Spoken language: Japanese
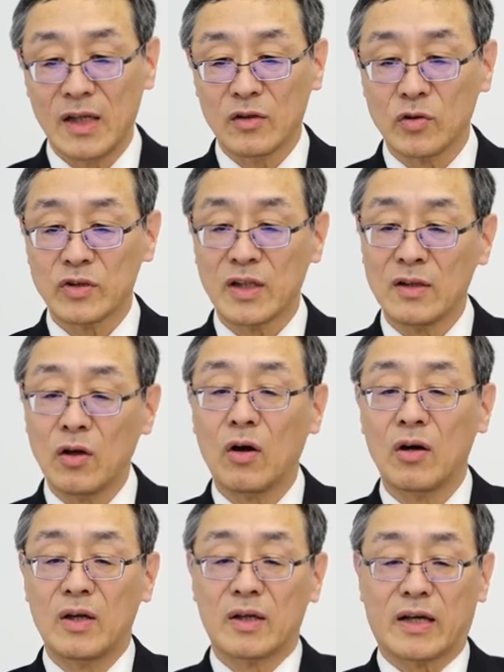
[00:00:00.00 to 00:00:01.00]
こちら
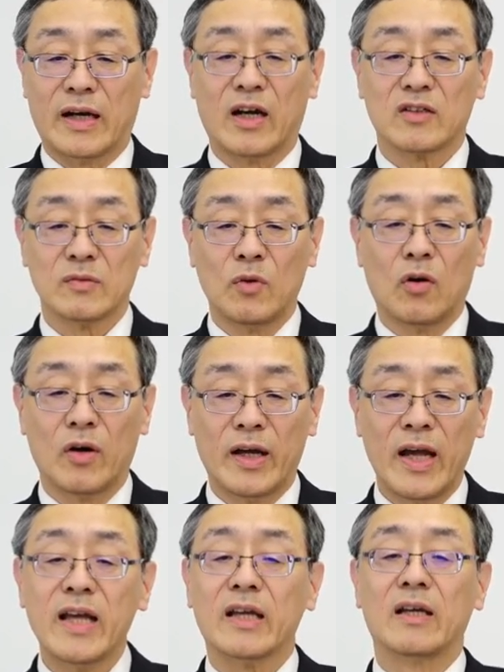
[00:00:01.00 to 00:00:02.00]
の開発も
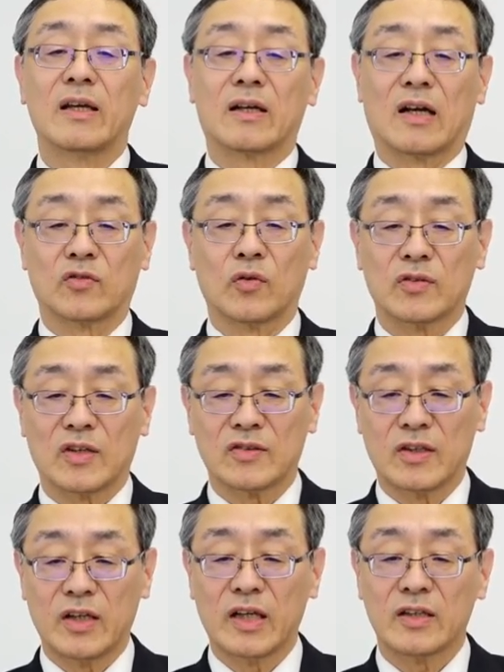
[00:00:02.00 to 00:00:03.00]
鋭意加速さ
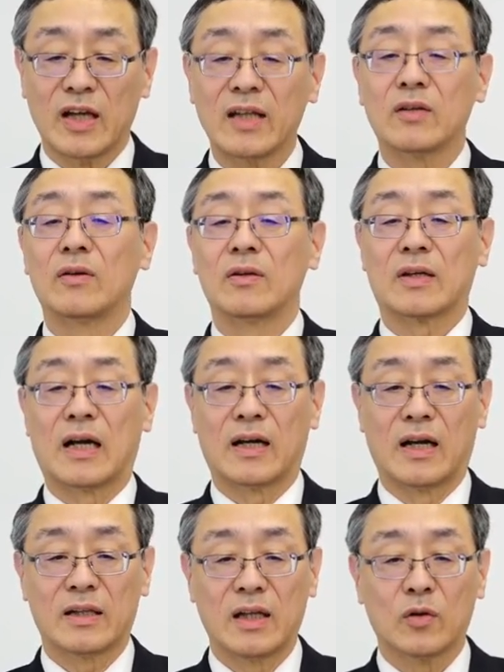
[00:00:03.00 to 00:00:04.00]
せていきたいと考
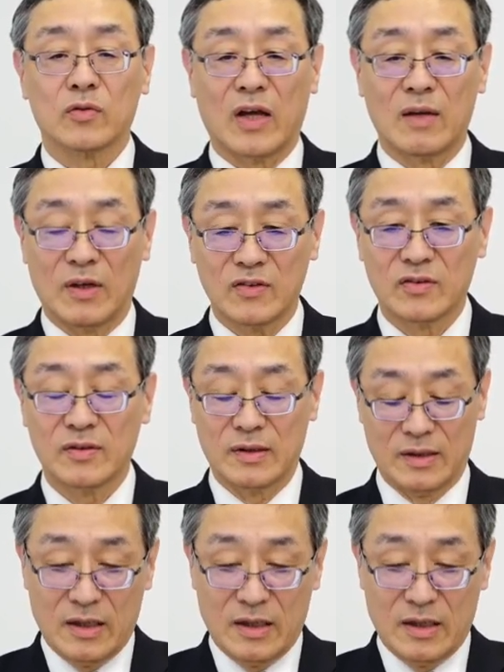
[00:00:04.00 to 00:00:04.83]
えてございます。